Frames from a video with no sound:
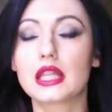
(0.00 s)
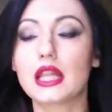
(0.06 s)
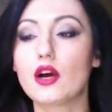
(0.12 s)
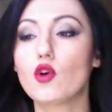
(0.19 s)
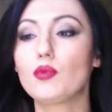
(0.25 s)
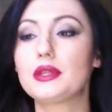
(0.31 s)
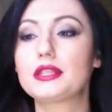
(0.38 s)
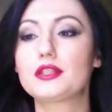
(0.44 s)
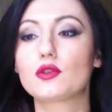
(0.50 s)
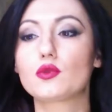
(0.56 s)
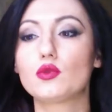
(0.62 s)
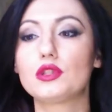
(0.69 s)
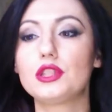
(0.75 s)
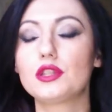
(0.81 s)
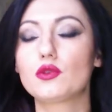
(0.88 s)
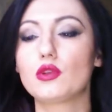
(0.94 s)
Для области
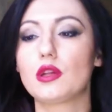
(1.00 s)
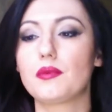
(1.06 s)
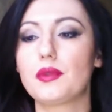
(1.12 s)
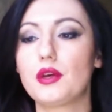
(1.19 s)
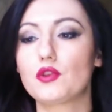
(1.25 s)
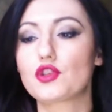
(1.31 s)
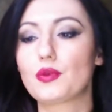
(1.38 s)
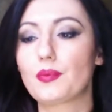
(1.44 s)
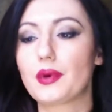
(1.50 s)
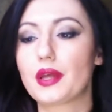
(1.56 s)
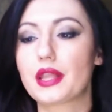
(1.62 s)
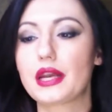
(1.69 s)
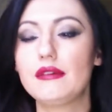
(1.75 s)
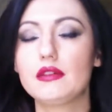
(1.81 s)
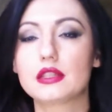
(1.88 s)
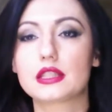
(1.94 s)
кутикулы мне очень
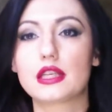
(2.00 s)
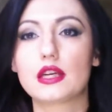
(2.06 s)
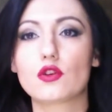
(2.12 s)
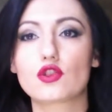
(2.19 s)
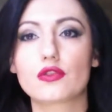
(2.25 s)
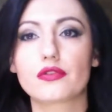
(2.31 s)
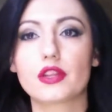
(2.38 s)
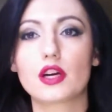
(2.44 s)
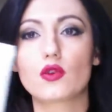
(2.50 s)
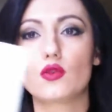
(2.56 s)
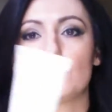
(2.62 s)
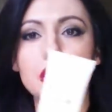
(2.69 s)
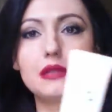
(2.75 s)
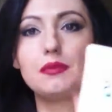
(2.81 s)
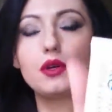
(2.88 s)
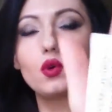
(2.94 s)
понравилось, я уже
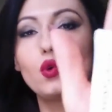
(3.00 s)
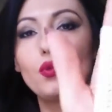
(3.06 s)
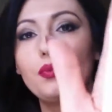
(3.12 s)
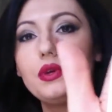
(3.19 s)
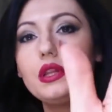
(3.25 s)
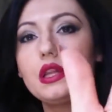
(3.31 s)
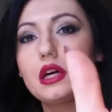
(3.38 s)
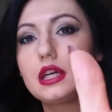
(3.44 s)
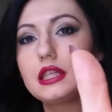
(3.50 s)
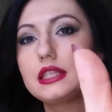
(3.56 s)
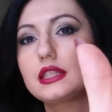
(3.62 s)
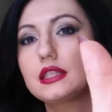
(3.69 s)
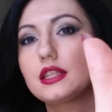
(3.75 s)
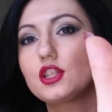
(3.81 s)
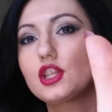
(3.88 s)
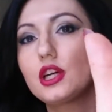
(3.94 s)
второй себе купила,
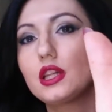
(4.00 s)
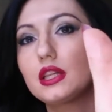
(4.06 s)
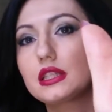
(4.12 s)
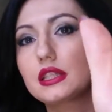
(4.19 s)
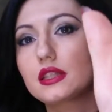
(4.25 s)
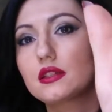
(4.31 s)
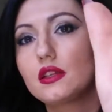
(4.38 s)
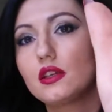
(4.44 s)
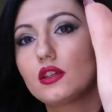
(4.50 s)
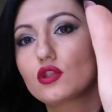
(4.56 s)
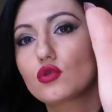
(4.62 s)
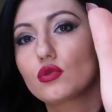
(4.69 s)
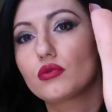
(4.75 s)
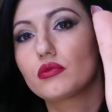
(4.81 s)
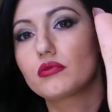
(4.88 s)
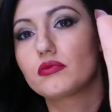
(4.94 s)
хотя сначала я сказала,
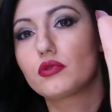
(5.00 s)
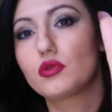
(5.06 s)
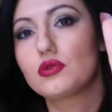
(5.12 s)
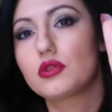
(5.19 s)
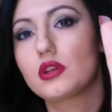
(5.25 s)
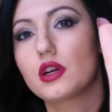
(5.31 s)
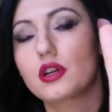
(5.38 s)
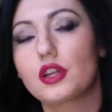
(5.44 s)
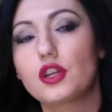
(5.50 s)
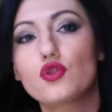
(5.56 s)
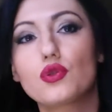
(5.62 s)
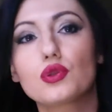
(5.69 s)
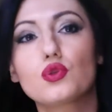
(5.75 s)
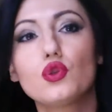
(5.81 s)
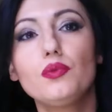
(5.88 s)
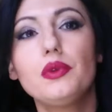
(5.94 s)
что вроде как
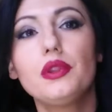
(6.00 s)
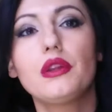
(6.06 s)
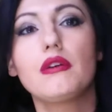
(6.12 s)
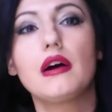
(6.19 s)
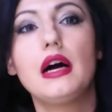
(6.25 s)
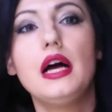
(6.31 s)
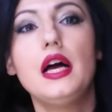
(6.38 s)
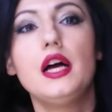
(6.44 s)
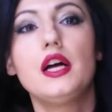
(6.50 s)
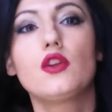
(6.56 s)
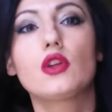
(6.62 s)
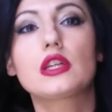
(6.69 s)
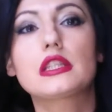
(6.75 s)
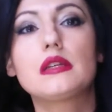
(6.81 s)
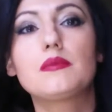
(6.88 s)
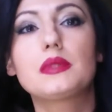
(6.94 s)
ничего особенного,
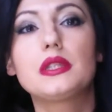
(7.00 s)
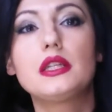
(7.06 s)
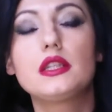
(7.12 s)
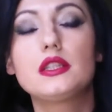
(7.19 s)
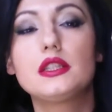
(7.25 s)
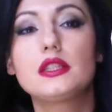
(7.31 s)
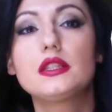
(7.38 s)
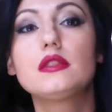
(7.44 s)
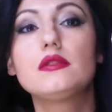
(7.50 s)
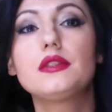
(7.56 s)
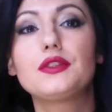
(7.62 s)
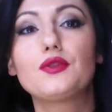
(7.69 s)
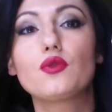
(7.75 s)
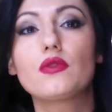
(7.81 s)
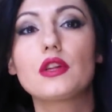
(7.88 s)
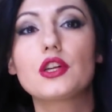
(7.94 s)
но на самом деле здесь
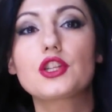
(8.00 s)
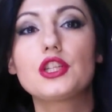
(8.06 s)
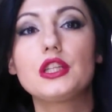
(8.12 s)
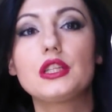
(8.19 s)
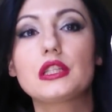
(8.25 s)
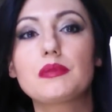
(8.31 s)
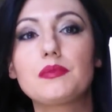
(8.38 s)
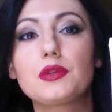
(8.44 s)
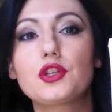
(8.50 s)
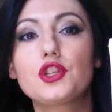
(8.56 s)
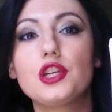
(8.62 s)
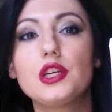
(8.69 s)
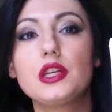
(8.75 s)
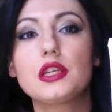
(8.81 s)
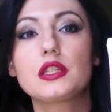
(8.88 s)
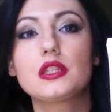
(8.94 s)
действительно увлажнение
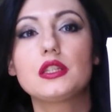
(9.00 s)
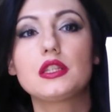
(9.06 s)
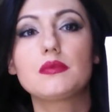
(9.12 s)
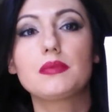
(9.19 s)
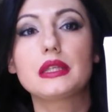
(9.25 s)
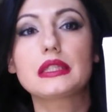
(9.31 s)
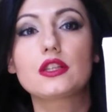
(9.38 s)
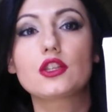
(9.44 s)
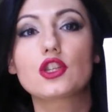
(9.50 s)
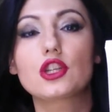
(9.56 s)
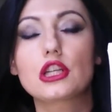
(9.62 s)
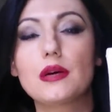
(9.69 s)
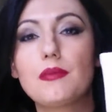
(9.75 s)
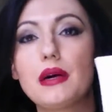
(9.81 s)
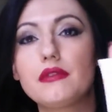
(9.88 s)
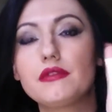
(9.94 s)
смягчение, здесь масло
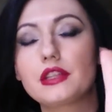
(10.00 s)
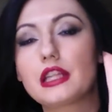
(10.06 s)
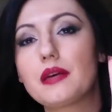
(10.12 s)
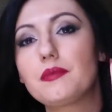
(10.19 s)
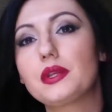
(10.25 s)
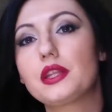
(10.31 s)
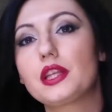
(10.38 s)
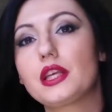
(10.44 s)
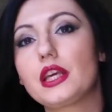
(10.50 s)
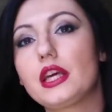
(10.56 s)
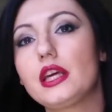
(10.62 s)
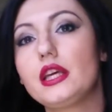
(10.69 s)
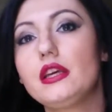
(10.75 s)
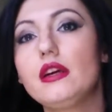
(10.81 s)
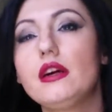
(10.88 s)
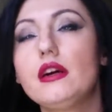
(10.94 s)
жижаба, витамины Е
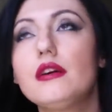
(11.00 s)
и